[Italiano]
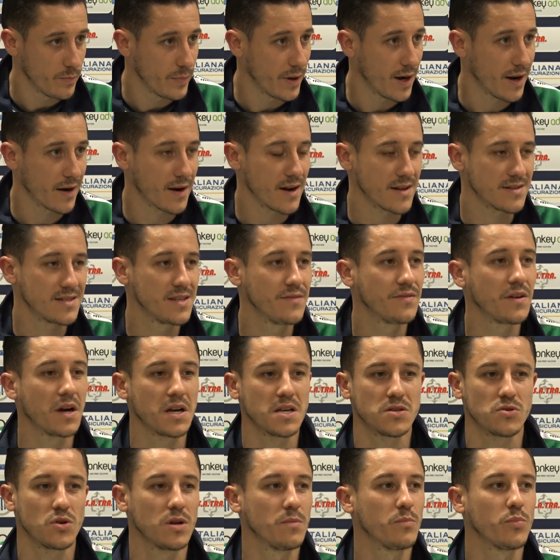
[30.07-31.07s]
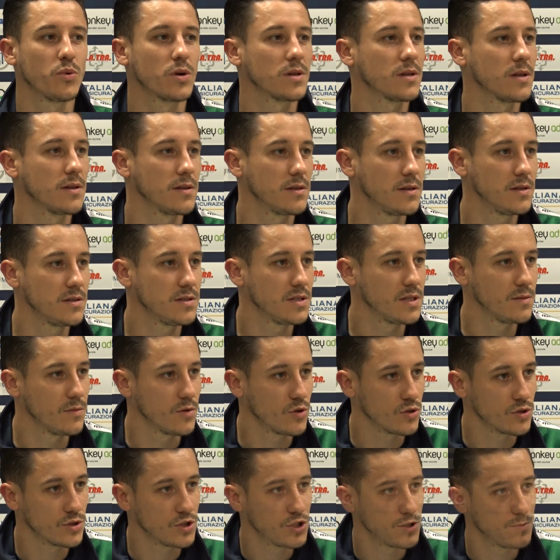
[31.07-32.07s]
per la classifica che sono importantissimi
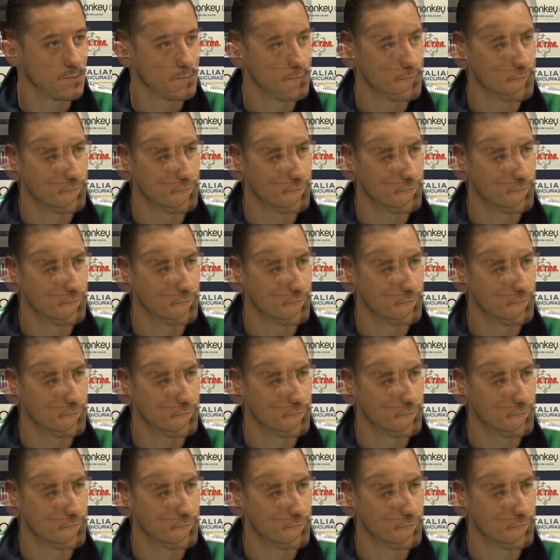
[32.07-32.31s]
oggi.